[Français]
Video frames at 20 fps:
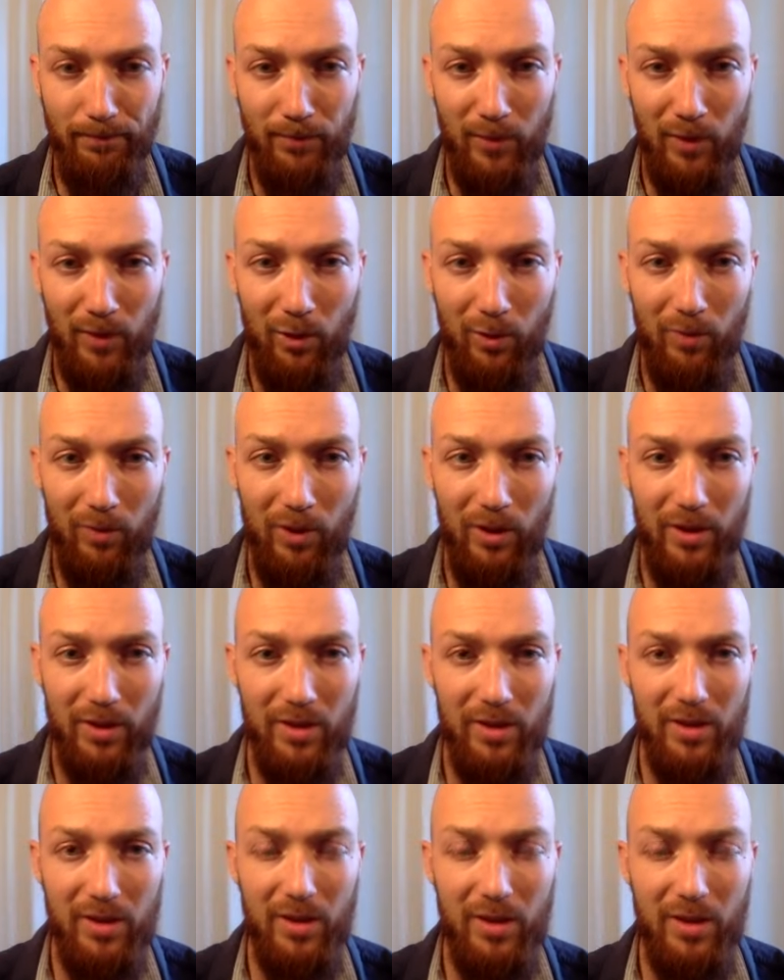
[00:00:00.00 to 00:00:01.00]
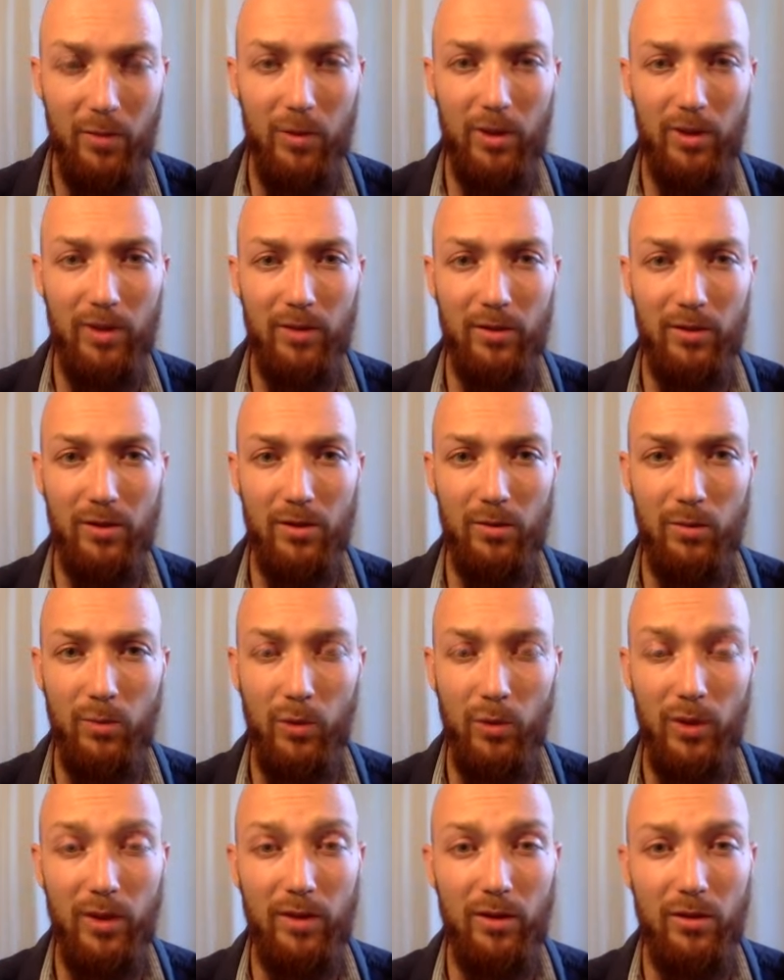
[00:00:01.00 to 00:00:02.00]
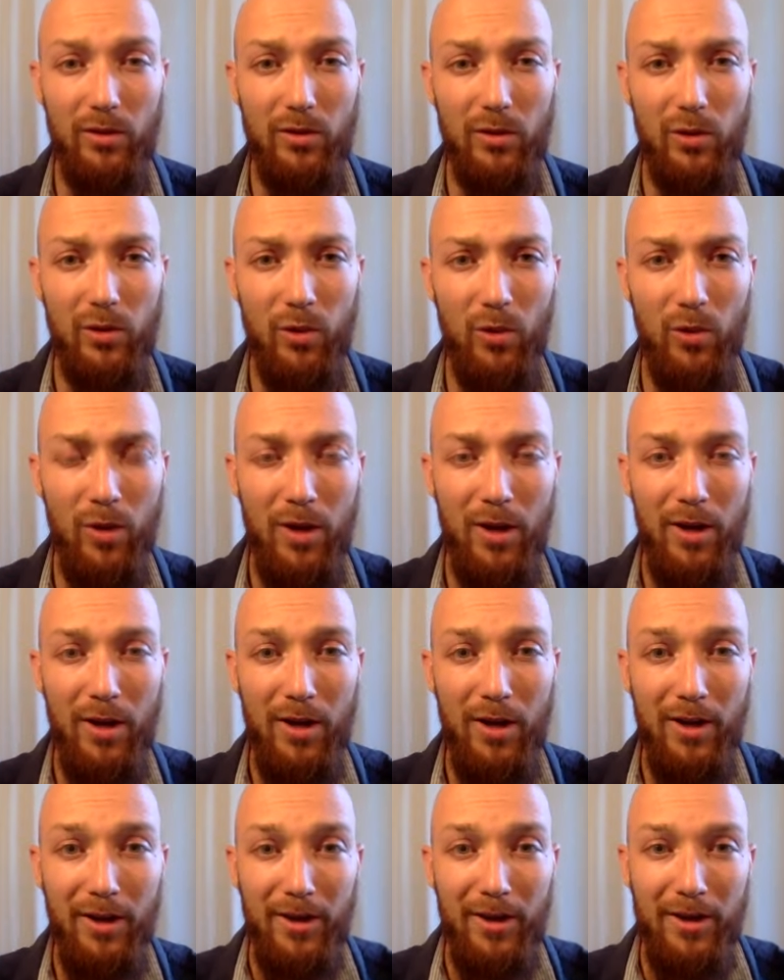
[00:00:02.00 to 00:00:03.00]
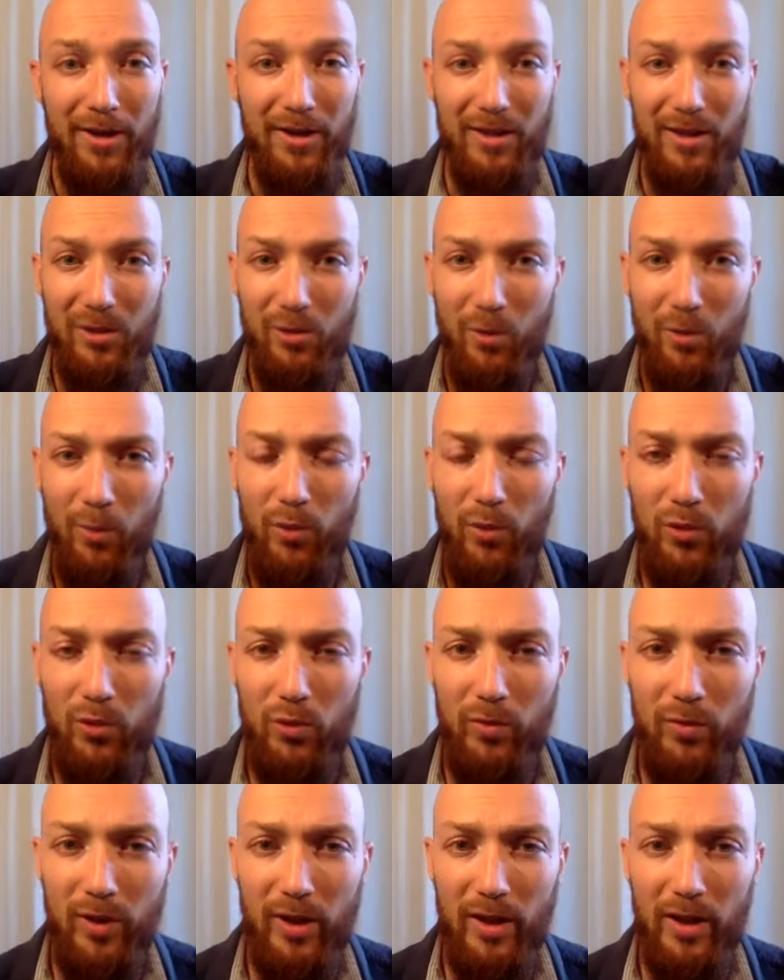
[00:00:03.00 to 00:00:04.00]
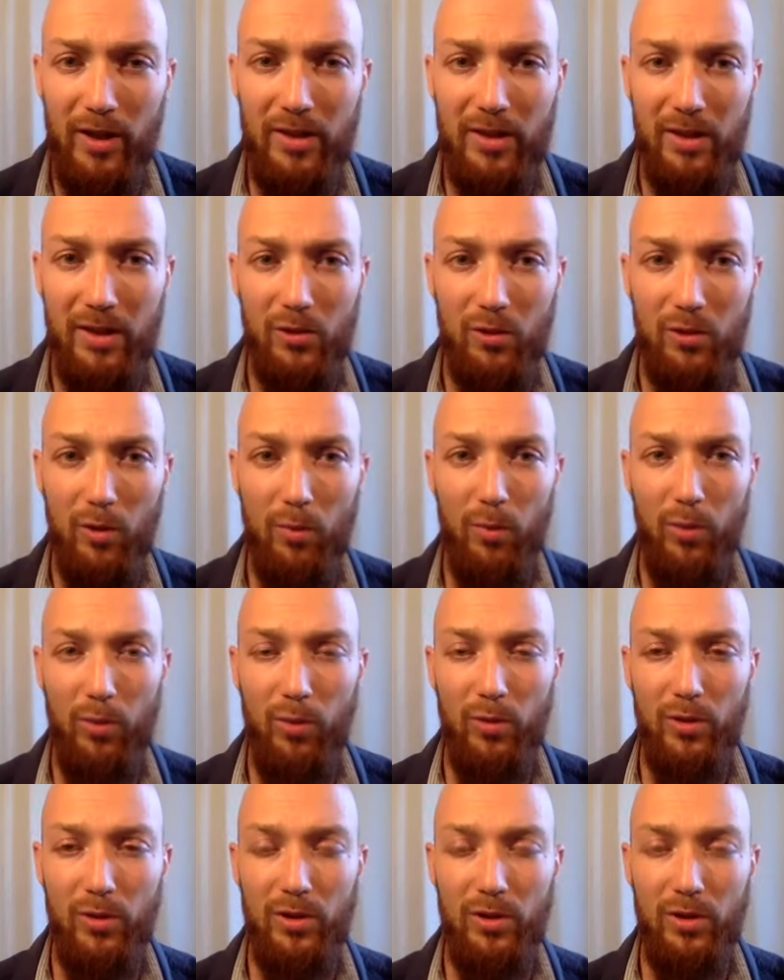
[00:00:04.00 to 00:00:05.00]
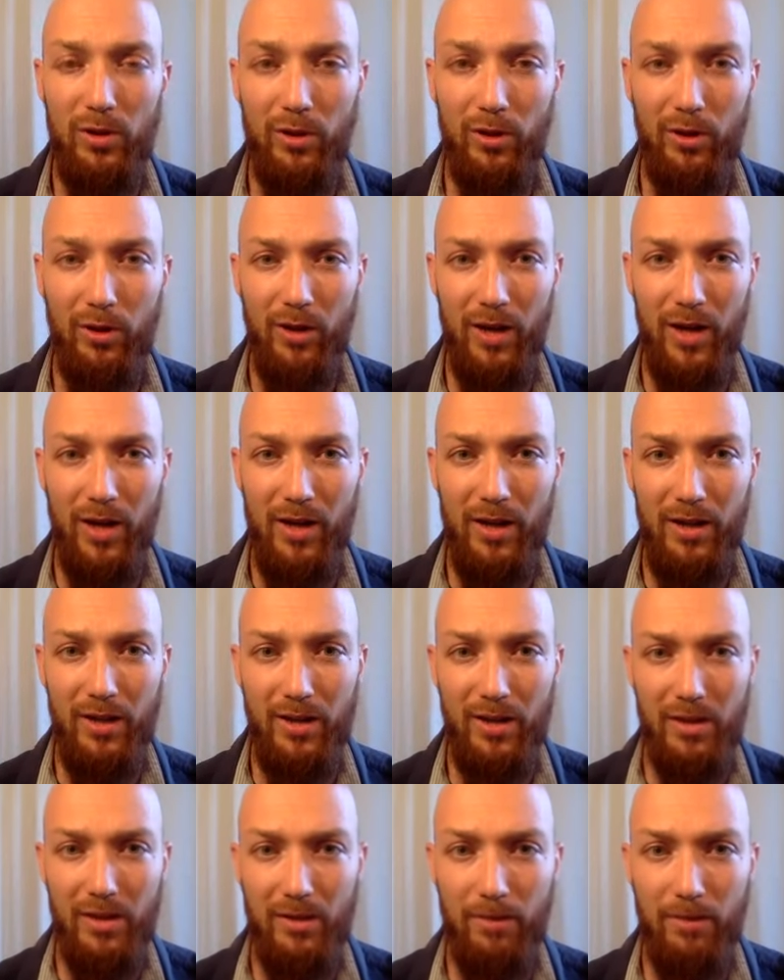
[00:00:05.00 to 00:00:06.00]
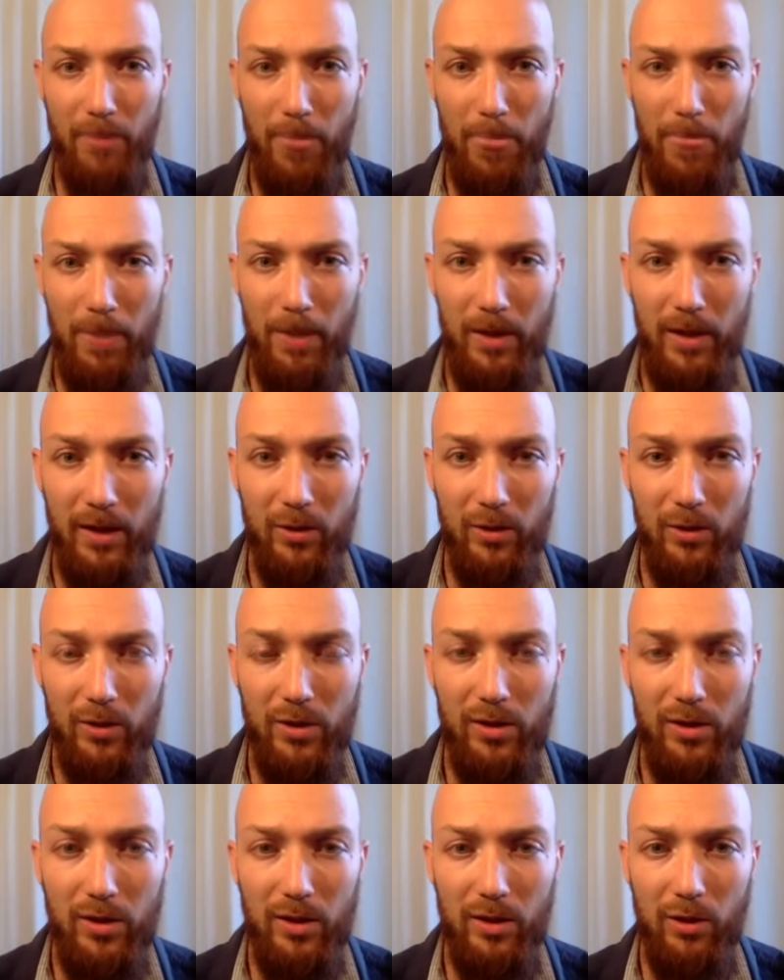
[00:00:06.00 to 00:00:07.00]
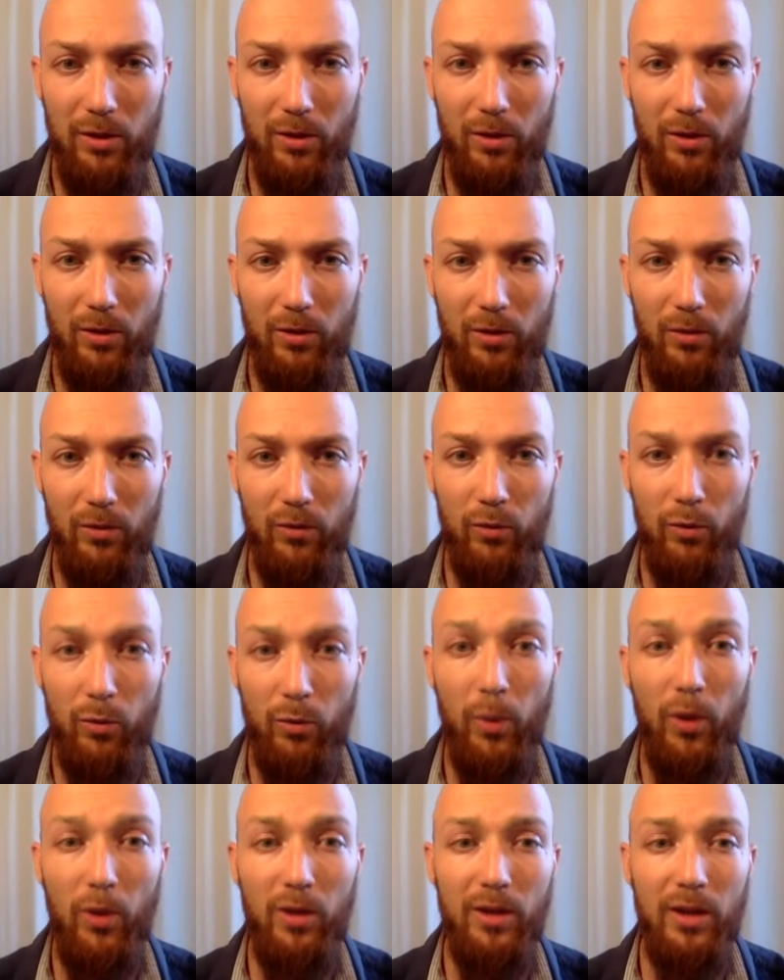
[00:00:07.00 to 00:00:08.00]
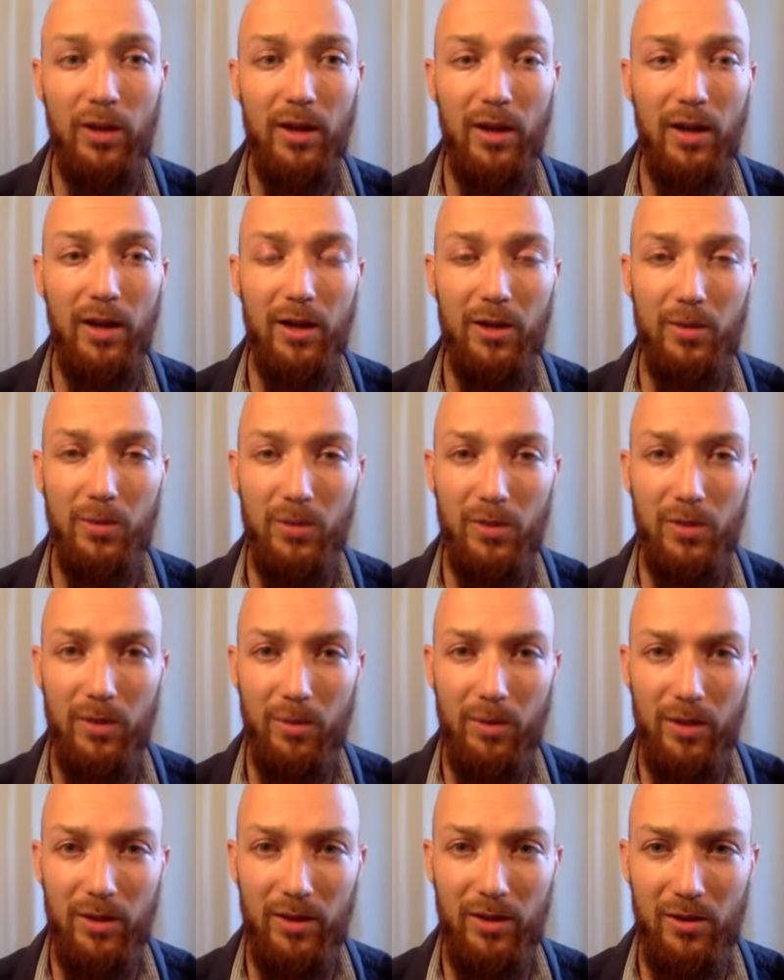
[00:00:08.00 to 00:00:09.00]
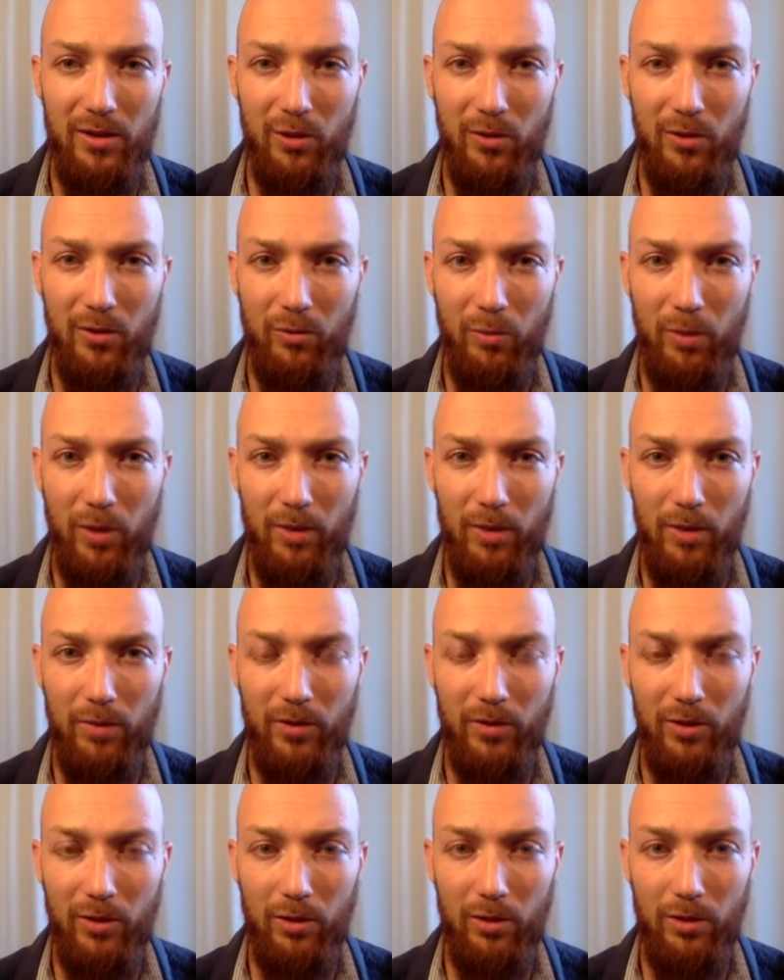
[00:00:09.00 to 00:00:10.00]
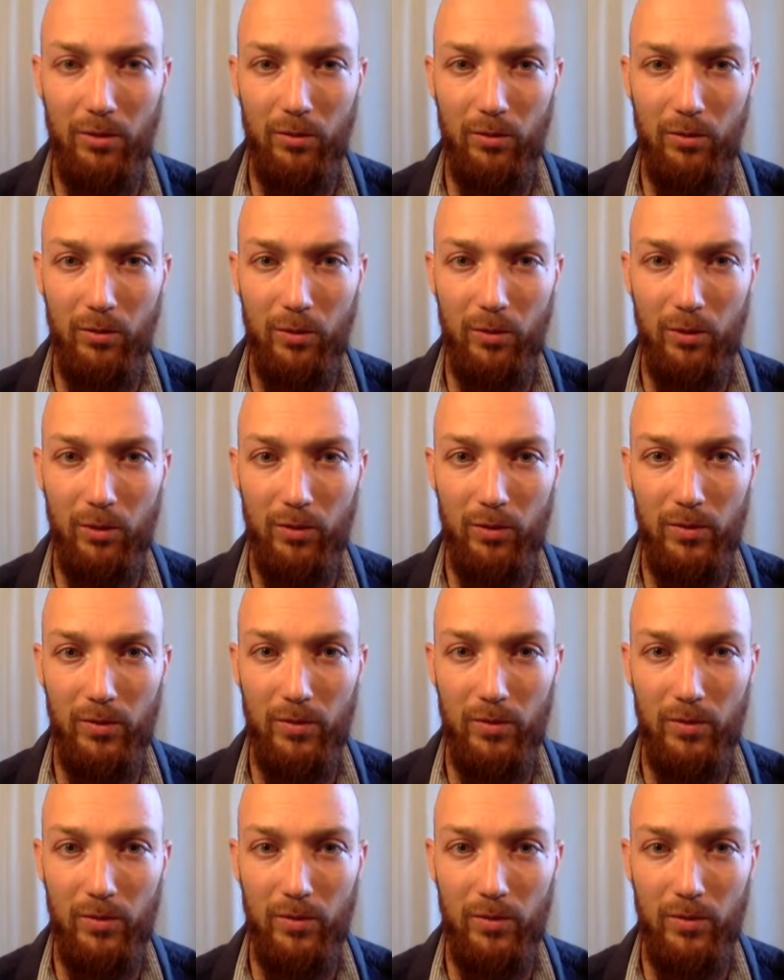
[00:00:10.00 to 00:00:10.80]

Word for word: Donc voilà, c'est ça mon, intention, que ça soit plus ouvert, que ça soit plus euh, relax et aussi que vous prenez la responsabilité sur vous-même de euh,